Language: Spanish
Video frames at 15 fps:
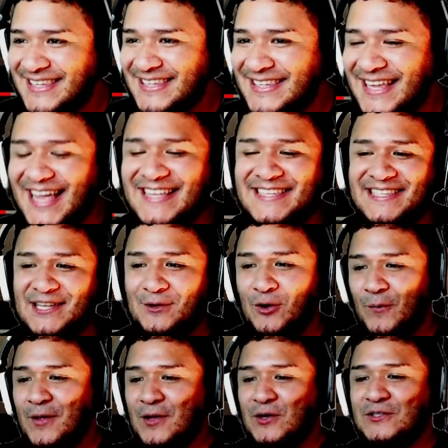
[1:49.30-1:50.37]

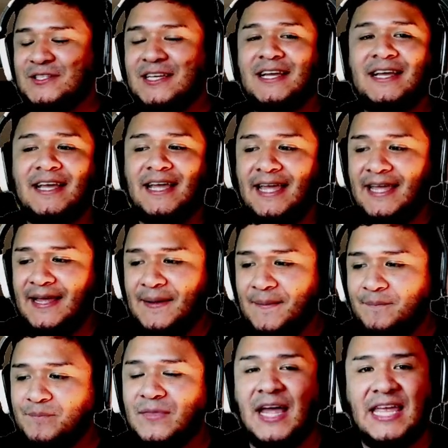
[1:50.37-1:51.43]
fantástico, amigos.
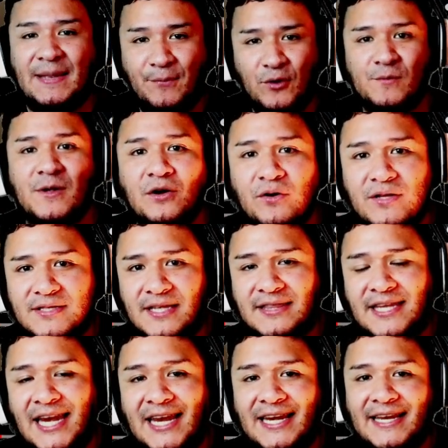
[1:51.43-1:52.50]
Eh, aquí podemos ver, ¿no? Este
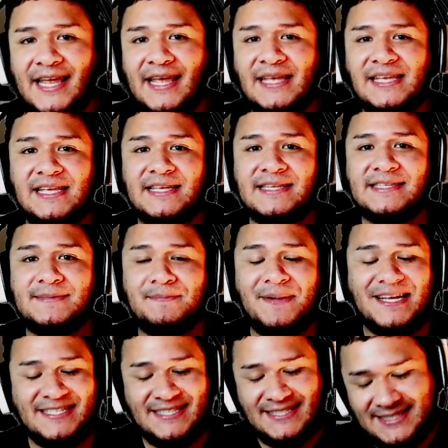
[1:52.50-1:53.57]
tráiler que es
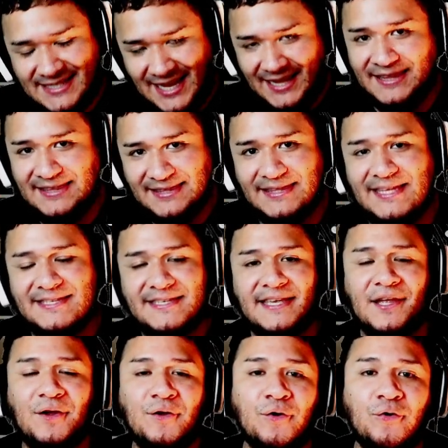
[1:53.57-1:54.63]
bastante se
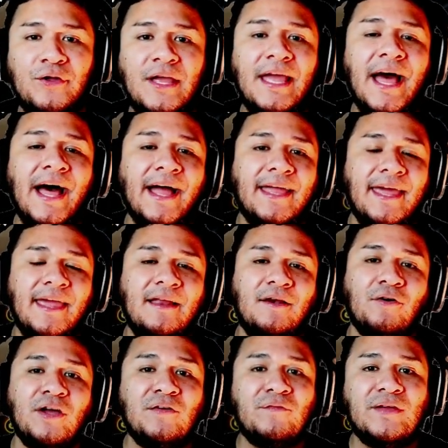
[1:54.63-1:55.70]
incluye a
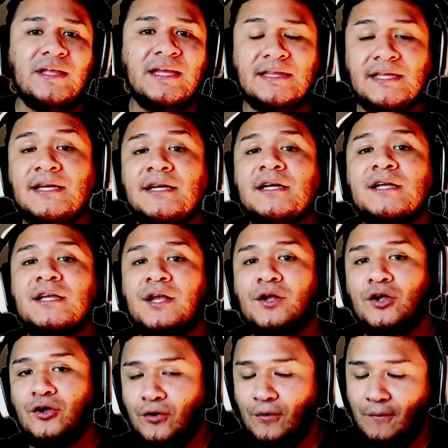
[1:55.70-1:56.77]
Halo Infinite.
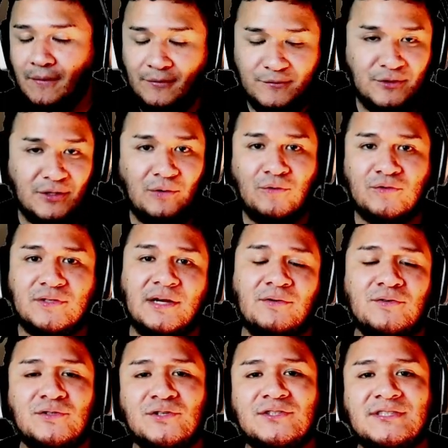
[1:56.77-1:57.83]
Como hemos visto algunos
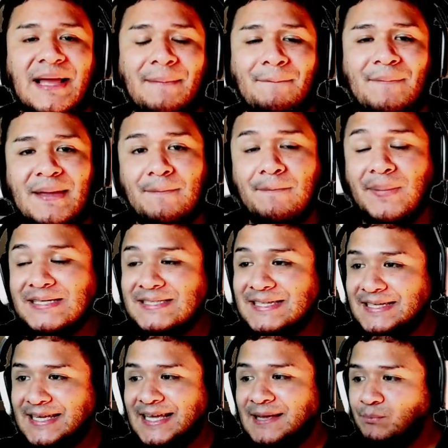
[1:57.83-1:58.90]
anuncios, también
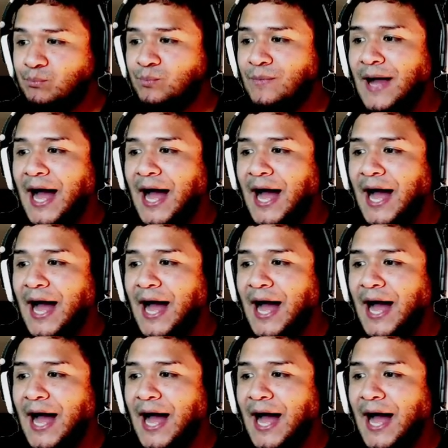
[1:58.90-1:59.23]
parece que